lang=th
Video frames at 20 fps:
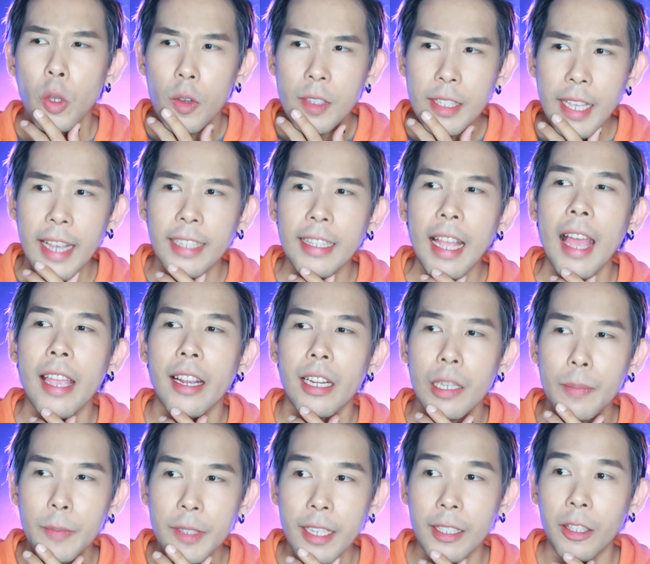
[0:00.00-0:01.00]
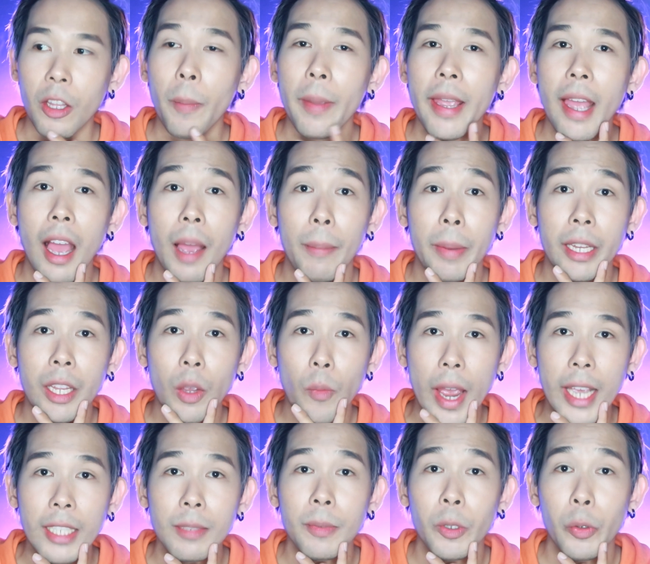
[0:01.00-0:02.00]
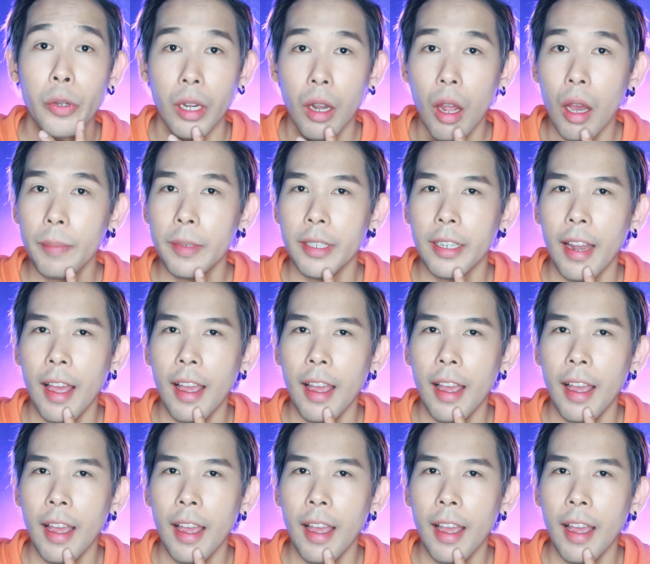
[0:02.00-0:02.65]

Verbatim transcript: สงสัยถ่ายคลิปเสร็จต้องไปหาเพนนีไวส์มาดูอีกรอบหนึ่ง